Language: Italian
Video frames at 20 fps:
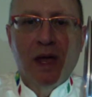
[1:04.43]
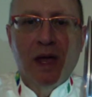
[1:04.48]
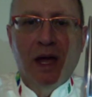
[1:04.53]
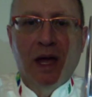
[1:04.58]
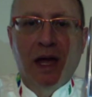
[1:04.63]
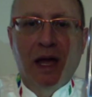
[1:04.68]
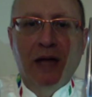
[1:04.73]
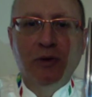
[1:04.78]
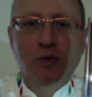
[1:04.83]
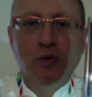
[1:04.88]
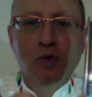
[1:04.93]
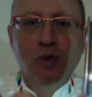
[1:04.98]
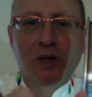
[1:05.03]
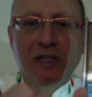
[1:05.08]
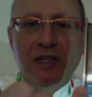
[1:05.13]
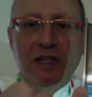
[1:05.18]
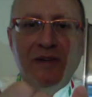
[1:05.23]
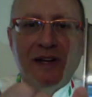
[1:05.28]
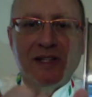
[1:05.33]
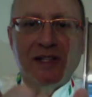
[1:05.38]
e due
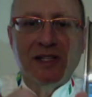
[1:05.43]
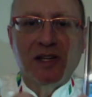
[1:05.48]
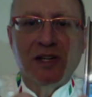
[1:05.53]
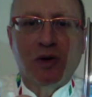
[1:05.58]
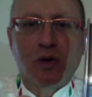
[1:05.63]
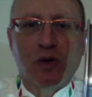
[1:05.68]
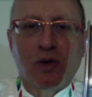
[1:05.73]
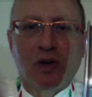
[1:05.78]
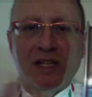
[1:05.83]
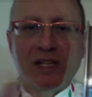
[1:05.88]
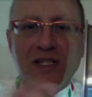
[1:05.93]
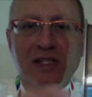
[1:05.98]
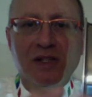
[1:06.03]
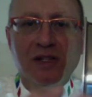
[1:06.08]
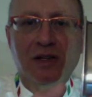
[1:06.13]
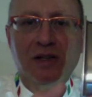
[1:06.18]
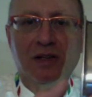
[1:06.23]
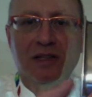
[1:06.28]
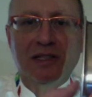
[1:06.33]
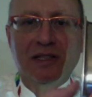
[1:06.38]
diverse
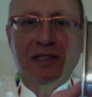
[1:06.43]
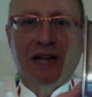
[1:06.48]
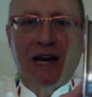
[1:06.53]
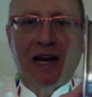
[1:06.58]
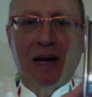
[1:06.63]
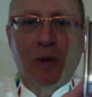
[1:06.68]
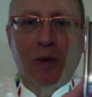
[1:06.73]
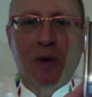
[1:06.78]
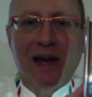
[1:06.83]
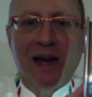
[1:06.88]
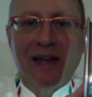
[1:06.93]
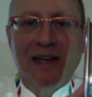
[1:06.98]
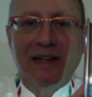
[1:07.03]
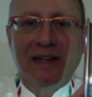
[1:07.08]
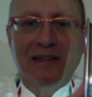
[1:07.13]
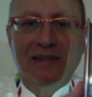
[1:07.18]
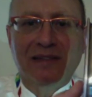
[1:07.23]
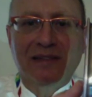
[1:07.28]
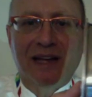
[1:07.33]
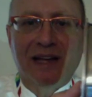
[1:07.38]
colorazioni tra la guaina
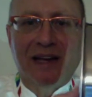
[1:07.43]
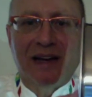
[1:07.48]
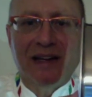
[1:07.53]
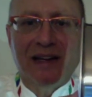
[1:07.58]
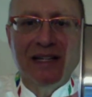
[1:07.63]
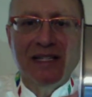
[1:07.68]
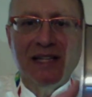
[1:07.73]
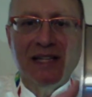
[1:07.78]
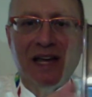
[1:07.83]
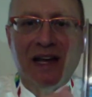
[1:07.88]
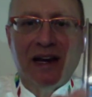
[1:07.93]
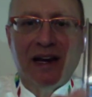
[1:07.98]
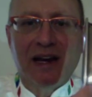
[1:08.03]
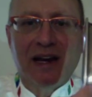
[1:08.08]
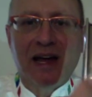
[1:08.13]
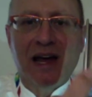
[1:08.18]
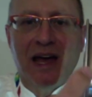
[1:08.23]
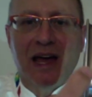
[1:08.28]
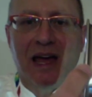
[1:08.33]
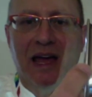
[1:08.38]
interna e
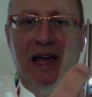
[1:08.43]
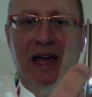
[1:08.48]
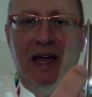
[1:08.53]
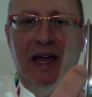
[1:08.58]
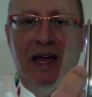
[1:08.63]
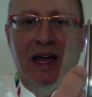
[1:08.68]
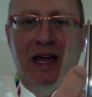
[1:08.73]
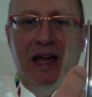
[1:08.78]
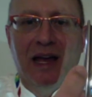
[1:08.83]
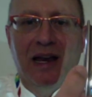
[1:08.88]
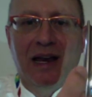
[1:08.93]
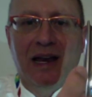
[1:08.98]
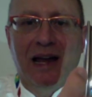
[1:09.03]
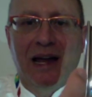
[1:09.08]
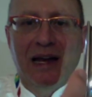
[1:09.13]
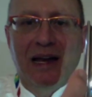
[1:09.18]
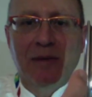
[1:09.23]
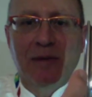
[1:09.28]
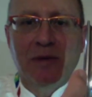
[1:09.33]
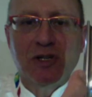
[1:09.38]
esterna e
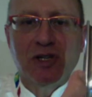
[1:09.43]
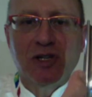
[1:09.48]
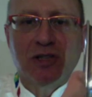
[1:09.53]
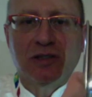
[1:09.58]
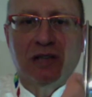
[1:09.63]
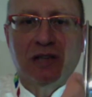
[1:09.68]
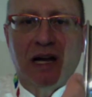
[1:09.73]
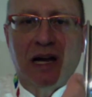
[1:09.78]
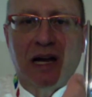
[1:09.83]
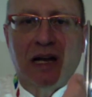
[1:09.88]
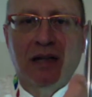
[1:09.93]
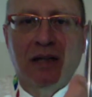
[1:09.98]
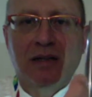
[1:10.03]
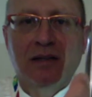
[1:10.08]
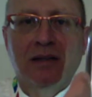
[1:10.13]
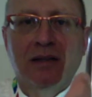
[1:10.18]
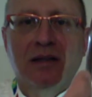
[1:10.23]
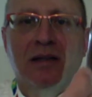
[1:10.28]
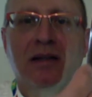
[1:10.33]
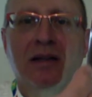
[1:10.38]
l'anima centrale.
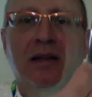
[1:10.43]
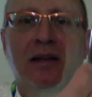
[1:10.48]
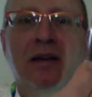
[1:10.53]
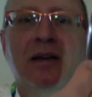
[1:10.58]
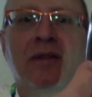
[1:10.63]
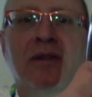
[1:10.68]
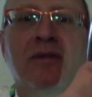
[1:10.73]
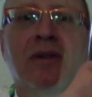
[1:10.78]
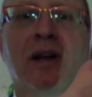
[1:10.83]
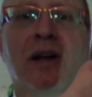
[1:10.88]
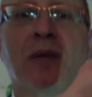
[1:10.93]
Ve la